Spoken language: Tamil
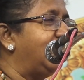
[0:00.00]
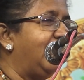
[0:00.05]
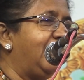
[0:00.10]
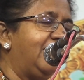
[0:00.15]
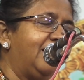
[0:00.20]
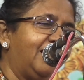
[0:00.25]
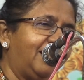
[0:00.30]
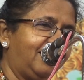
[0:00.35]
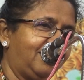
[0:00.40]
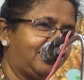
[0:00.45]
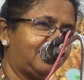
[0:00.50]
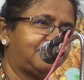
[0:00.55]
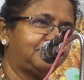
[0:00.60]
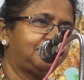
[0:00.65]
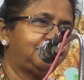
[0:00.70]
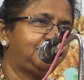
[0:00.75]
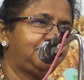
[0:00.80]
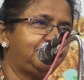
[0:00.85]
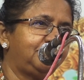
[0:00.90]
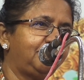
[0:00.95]
தெரிகிறது
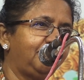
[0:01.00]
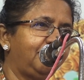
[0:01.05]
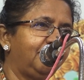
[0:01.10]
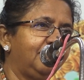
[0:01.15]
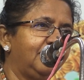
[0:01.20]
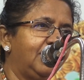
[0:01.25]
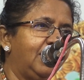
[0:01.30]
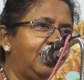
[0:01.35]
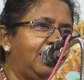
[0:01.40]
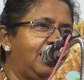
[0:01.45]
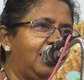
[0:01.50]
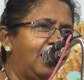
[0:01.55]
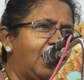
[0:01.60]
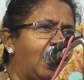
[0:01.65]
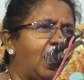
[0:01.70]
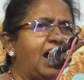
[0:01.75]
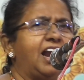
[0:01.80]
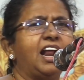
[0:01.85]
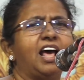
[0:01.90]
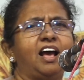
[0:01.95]

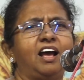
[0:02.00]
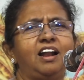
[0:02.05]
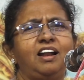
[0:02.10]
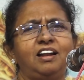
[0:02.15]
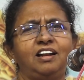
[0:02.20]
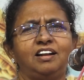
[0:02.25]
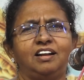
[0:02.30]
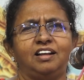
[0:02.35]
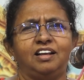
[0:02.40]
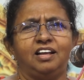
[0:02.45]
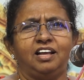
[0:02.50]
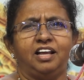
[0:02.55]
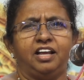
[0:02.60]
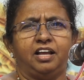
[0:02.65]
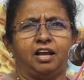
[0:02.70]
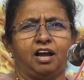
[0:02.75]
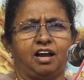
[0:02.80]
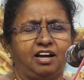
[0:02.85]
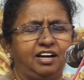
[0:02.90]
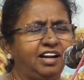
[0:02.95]
ஆனால்
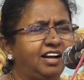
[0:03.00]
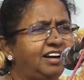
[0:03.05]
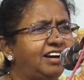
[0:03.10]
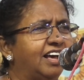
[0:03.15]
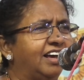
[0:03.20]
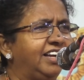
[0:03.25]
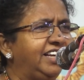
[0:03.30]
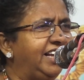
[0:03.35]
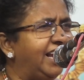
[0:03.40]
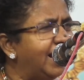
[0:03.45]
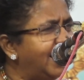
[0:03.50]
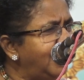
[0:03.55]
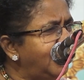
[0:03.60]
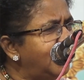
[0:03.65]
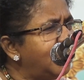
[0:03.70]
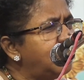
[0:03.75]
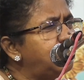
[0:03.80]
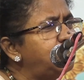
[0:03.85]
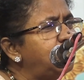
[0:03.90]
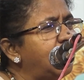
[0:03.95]
அடாடா
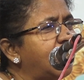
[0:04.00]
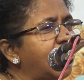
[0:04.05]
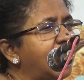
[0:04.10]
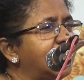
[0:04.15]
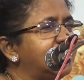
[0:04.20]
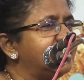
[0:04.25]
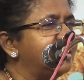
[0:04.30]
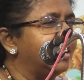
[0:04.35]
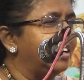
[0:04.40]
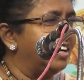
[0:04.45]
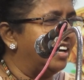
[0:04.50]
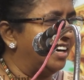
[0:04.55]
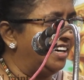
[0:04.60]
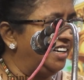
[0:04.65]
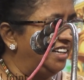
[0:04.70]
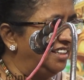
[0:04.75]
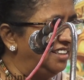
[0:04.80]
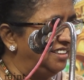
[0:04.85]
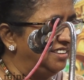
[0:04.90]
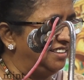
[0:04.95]
என்ன ஒரு ஆற்றலான
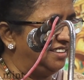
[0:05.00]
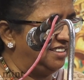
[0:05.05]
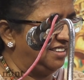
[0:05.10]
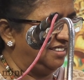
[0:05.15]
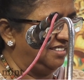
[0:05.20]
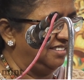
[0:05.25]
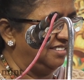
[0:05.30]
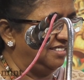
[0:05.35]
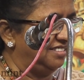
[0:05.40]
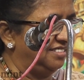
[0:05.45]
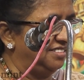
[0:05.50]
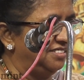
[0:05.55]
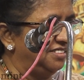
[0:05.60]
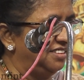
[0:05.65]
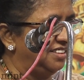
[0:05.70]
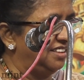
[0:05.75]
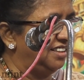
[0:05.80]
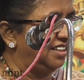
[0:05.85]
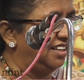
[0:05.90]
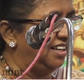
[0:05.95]
எழுத்து
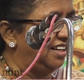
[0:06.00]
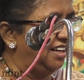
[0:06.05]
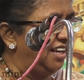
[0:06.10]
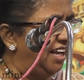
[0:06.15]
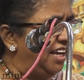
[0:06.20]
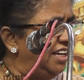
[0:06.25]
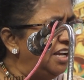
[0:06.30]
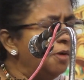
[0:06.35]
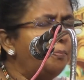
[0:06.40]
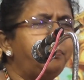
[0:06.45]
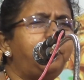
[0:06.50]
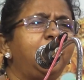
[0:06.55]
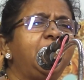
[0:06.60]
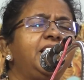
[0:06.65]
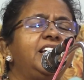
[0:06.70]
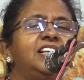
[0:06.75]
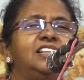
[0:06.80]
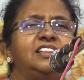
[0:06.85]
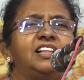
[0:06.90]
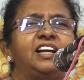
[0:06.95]
எப்படி
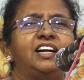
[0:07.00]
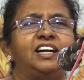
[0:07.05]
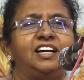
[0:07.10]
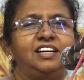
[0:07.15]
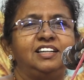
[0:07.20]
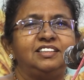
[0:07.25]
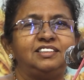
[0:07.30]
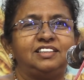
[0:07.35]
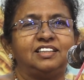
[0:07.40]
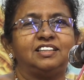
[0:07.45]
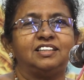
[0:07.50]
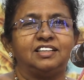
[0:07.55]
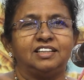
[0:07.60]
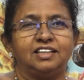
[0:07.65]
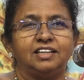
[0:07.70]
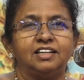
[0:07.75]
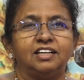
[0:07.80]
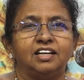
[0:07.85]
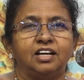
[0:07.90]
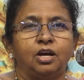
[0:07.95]
இந்த எழுத்துக்கு
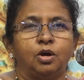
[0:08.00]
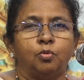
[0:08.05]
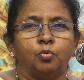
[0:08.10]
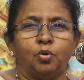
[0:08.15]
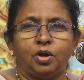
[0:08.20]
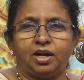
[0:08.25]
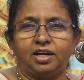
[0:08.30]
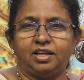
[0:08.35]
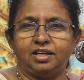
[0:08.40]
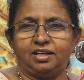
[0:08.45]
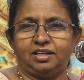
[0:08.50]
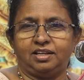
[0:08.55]
ஒரு